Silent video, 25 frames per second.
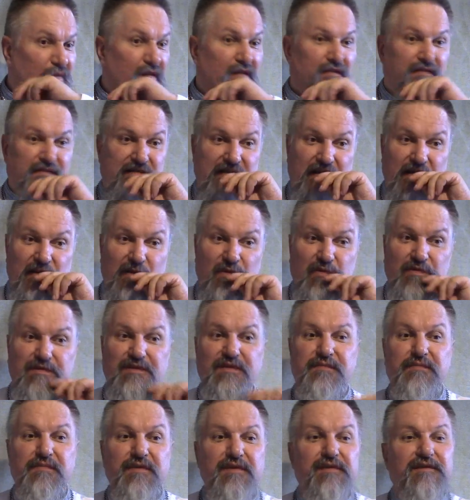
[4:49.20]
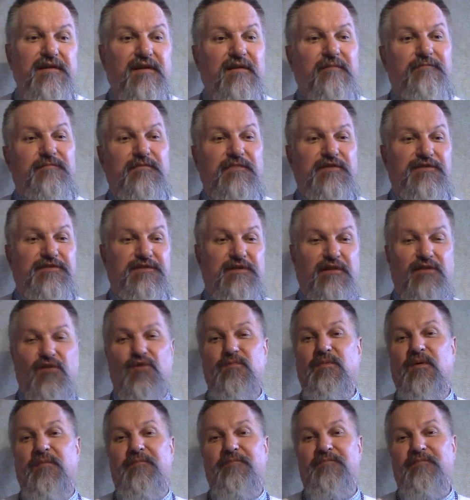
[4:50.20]
в союзе мира,
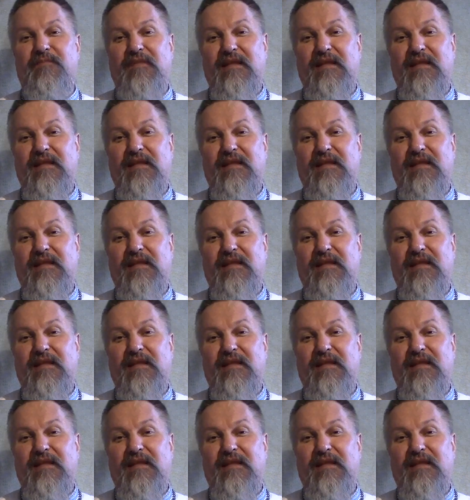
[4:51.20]
шаломом.